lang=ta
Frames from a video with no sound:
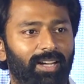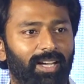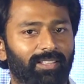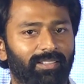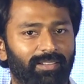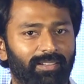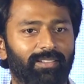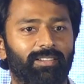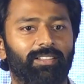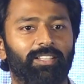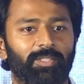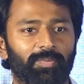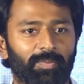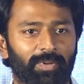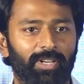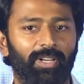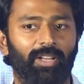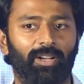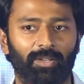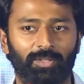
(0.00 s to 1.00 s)
அதை ரியலைஸ்
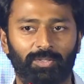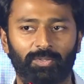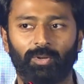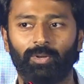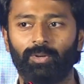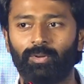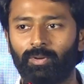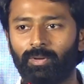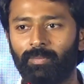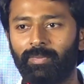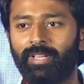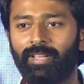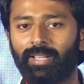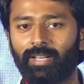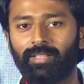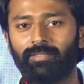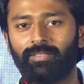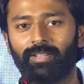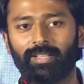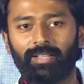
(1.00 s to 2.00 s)
பண்ணி நாங்கள் சொல்லணும்
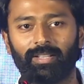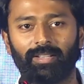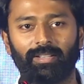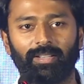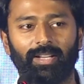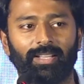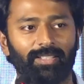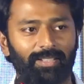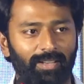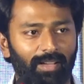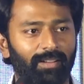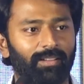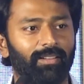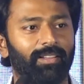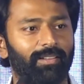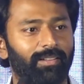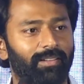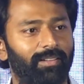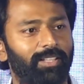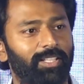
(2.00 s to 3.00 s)
அப்படிங்கிறத விட அது
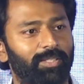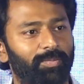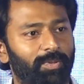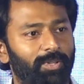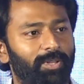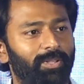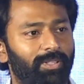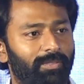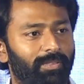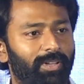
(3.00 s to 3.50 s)
நாங்களே ரியலைஸ் பண்ணோம்